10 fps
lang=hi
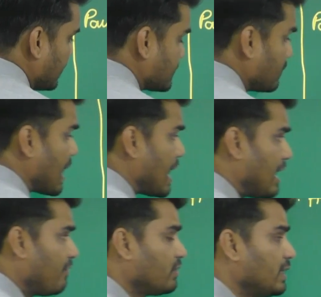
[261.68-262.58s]
इसने बोला
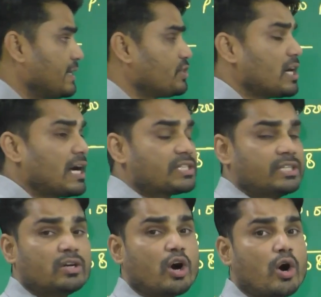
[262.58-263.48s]
आफ्टर
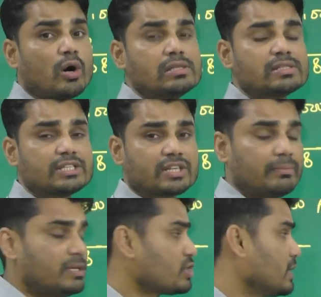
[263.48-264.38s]
चार्जिंग ऑल सच
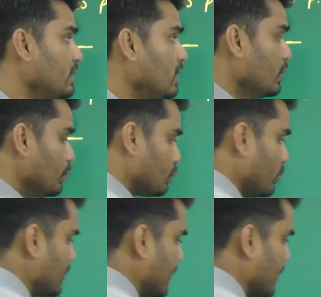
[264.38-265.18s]
कमीशन तो